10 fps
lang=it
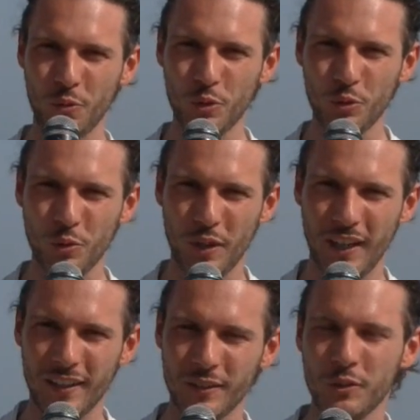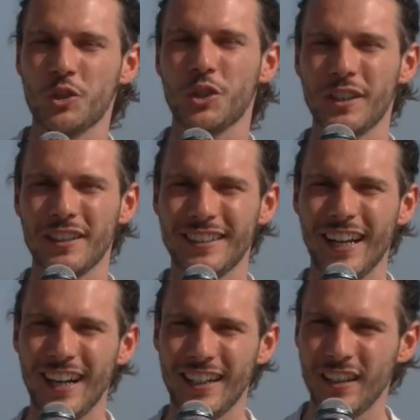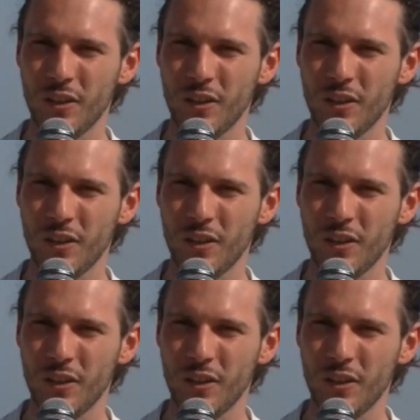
cultura occidentale,